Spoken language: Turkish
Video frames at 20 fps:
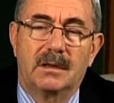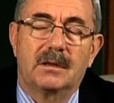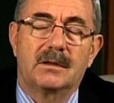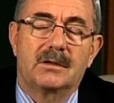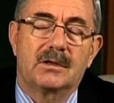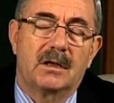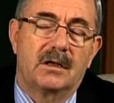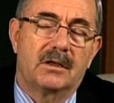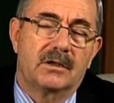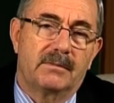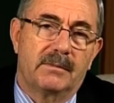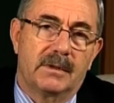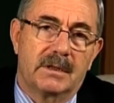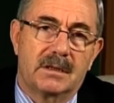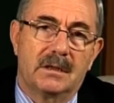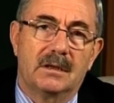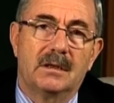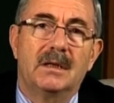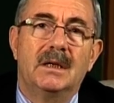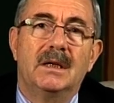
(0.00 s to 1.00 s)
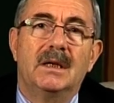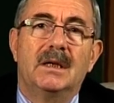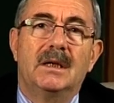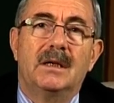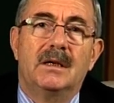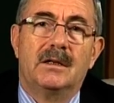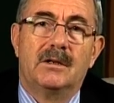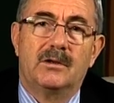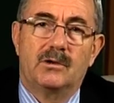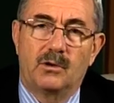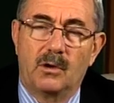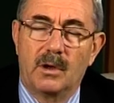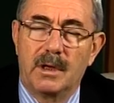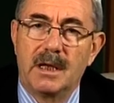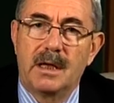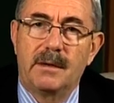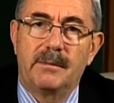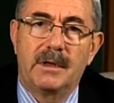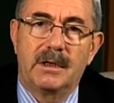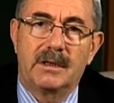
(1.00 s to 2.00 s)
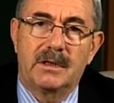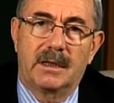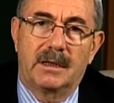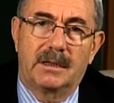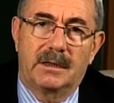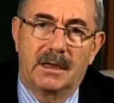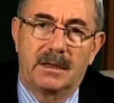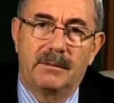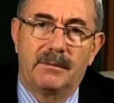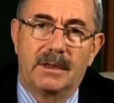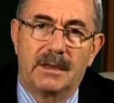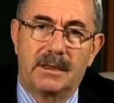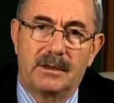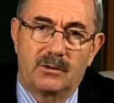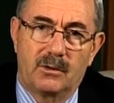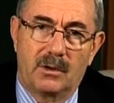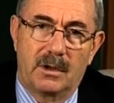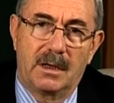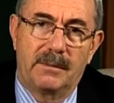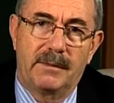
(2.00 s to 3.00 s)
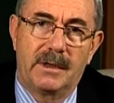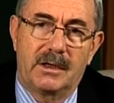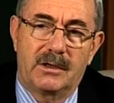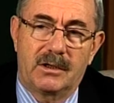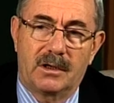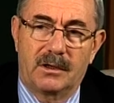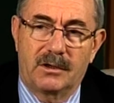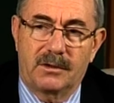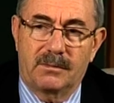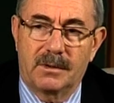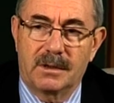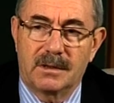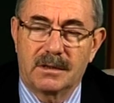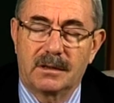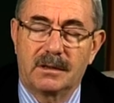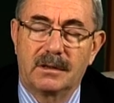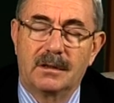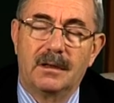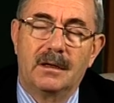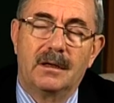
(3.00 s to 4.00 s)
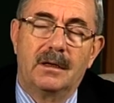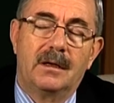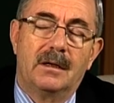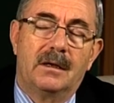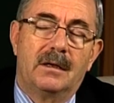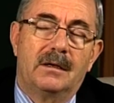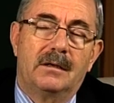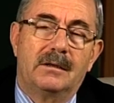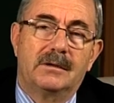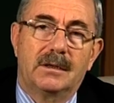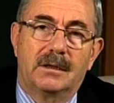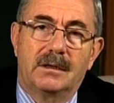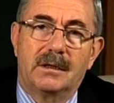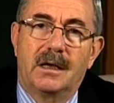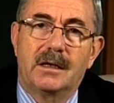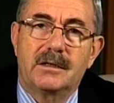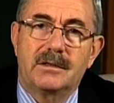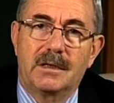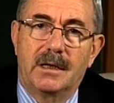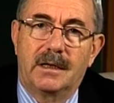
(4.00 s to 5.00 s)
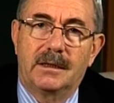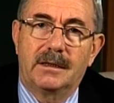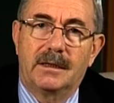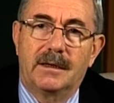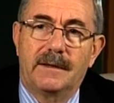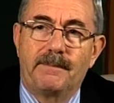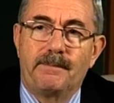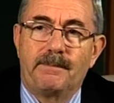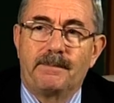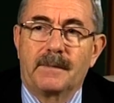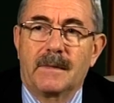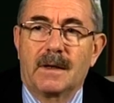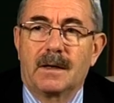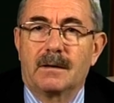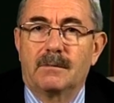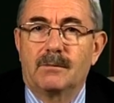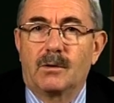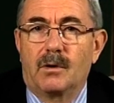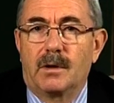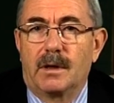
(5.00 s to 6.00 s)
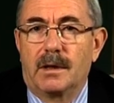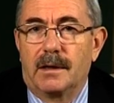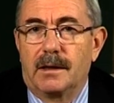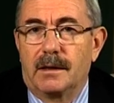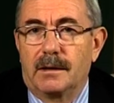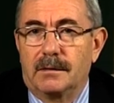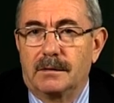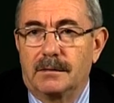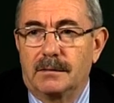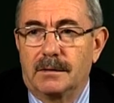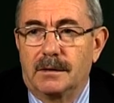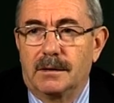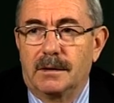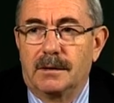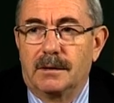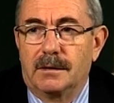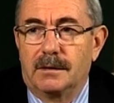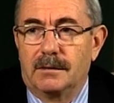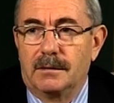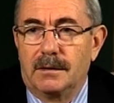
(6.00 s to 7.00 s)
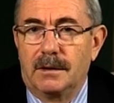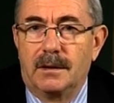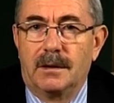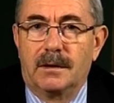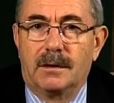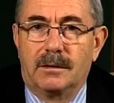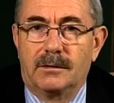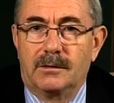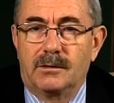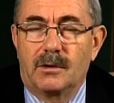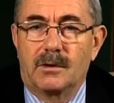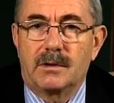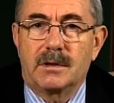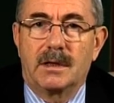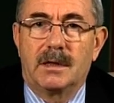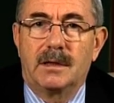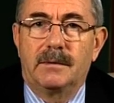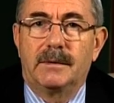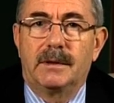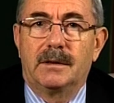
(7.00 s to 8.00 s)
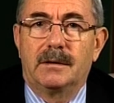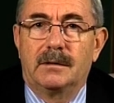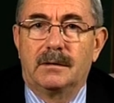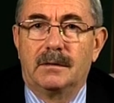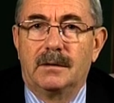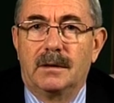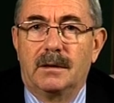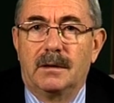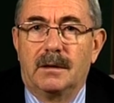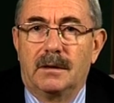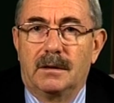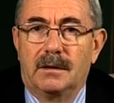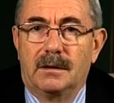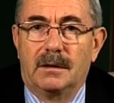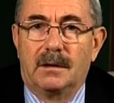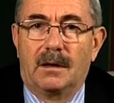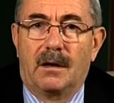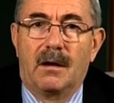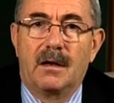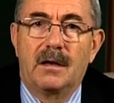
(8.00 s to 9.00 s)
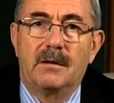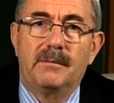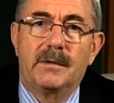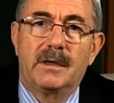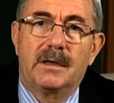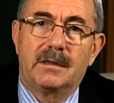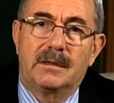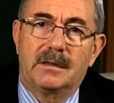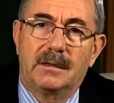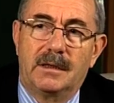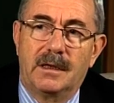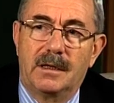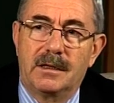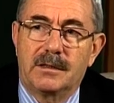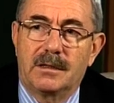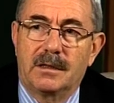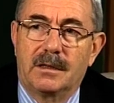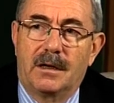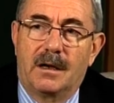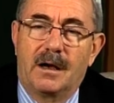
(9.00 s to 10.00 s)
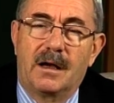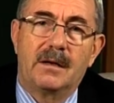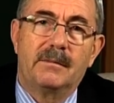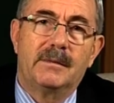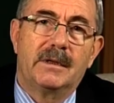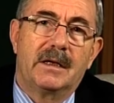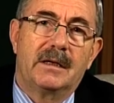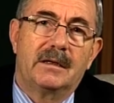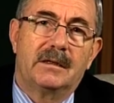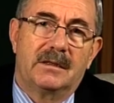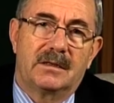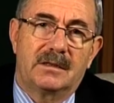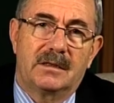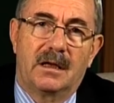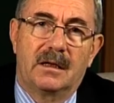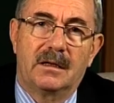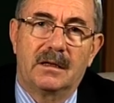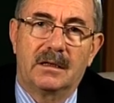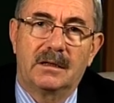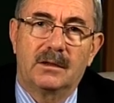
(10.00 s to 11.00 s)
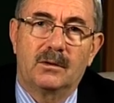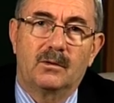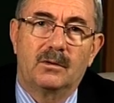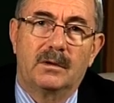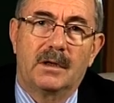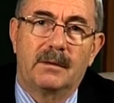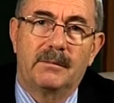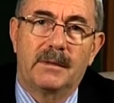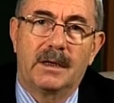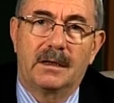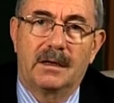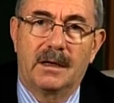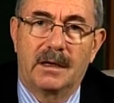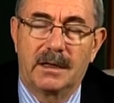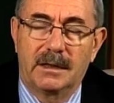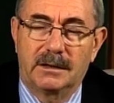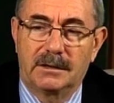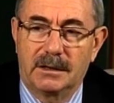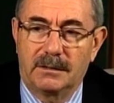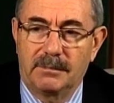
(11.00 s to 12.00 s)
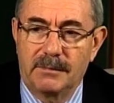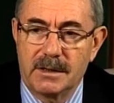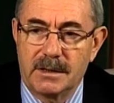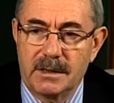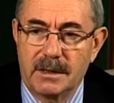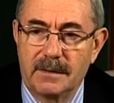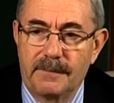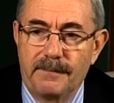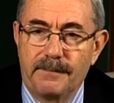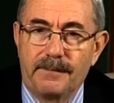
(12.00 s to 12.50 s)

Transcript: çalışması, söyleyemeyeceği kelimeleri söylemeye çalışması, işte daha ziyade böyle e, söz gelimi e, alim birisi değilse alimlerin ıslahlarını kullanmaya gayret etmesi,